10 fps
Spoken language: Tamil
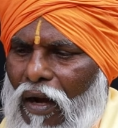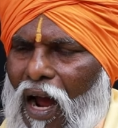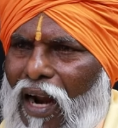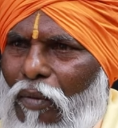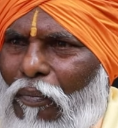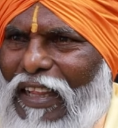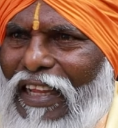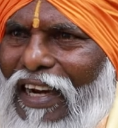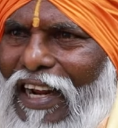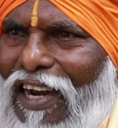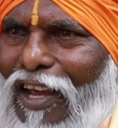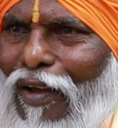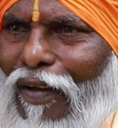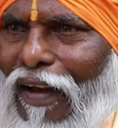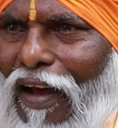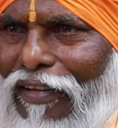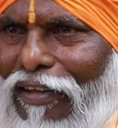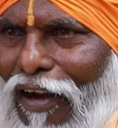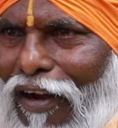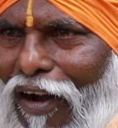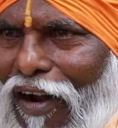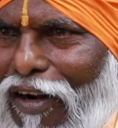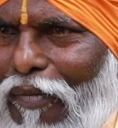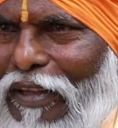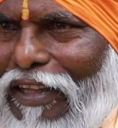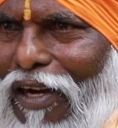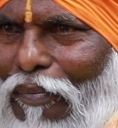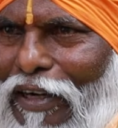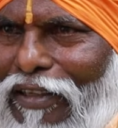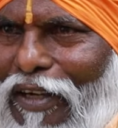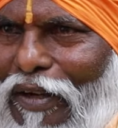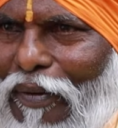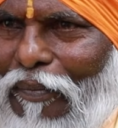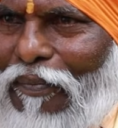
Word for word: கால் மிதி இருக்குல்ல அந்த கால் மிதியில் படுத்திருக்க